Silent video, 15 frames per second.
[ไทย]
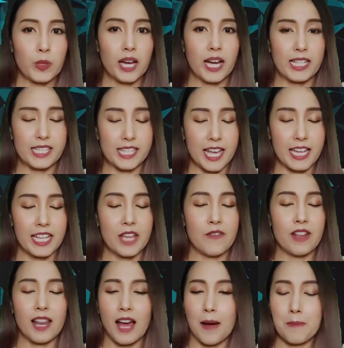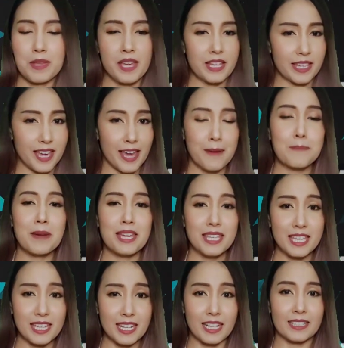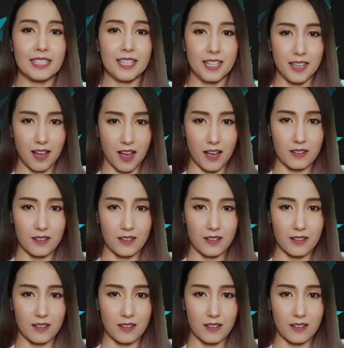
ดหายใจในเวลาเพียงแค่ไม่กี่นาทีค่ะ